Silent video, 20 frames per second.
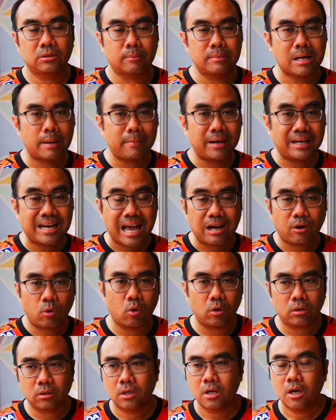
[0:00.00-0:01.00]
สำหรับอนาค
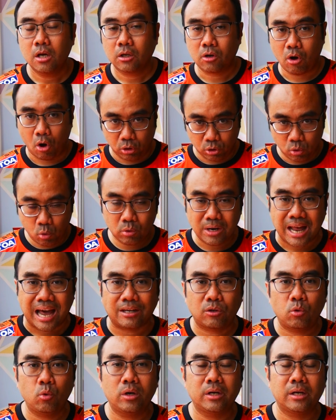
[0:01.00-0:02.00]
ตของลูกหลาน
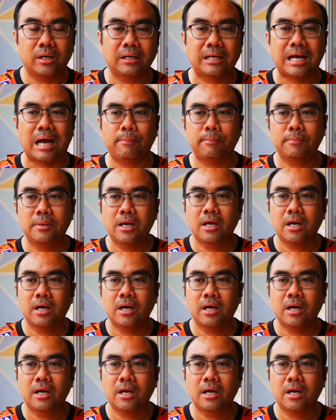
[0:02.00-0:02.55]
คุณนะครับ